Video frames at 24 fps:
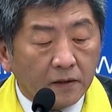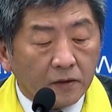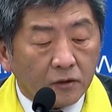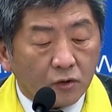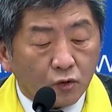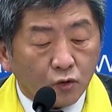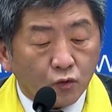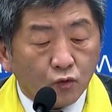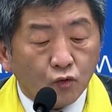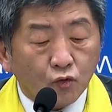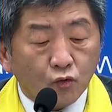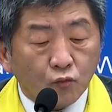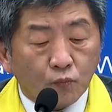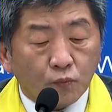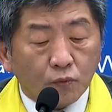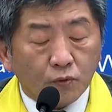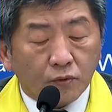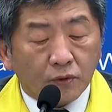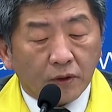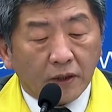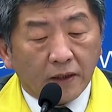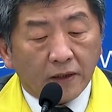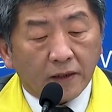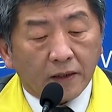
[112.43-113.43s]
初
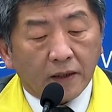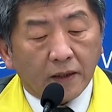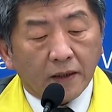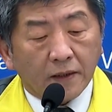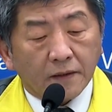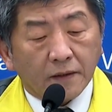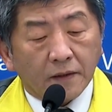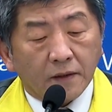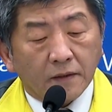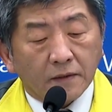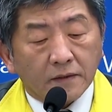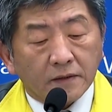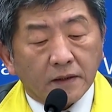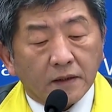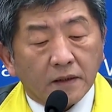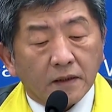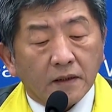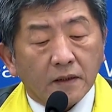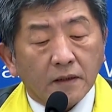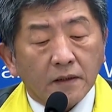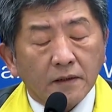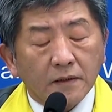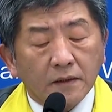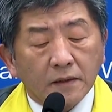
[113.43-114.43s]
步来看哈，这
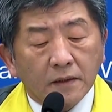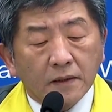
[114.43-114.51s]
个